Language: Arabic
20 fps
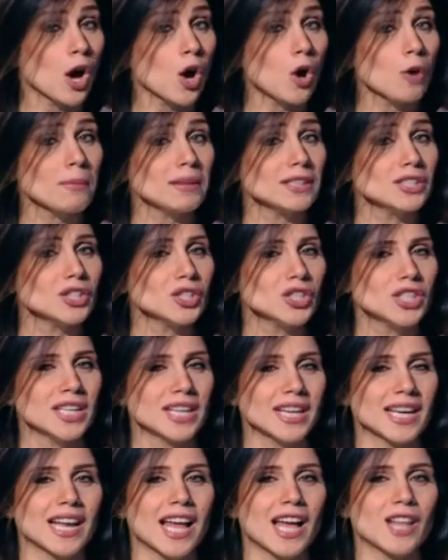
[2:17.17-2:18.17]
هون بدي
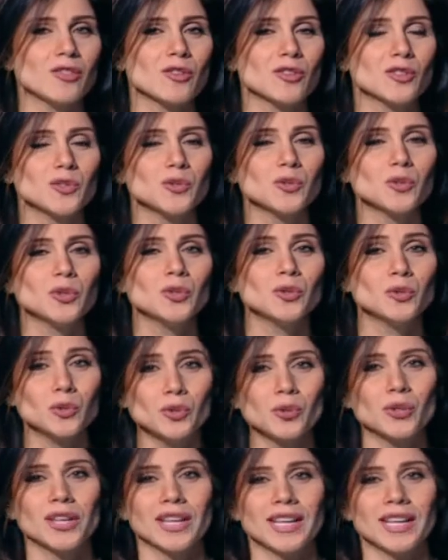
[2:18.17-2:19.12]
شير إلى انه صندوق